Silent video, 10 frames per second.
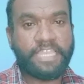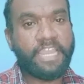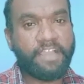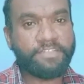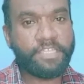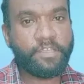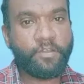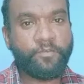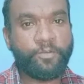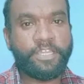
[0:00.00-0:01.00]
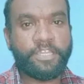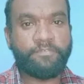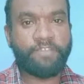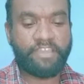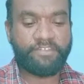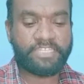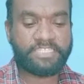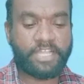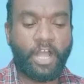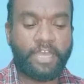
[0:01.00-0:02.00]
ஏழாவது ஃபுட்
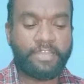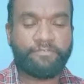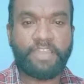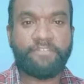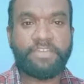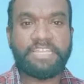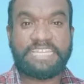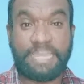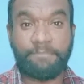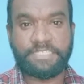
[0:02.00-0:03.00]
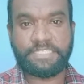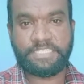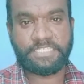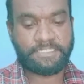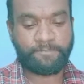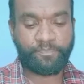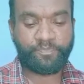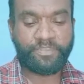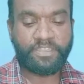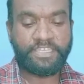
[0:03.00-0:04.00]
ஃப்ளேவரிஸ்ட் ஆர் ஃப்ளேவர் கெமிஸ்ட்
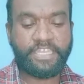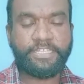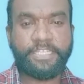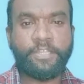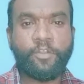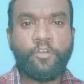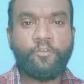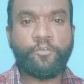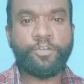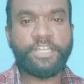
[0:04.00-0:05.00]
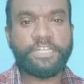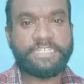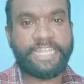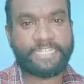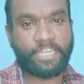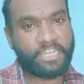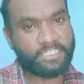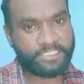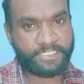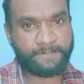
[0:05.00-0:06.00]
எட்டு ஃபுட்
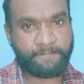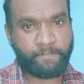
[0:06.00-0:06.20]
டெக்னாலஜி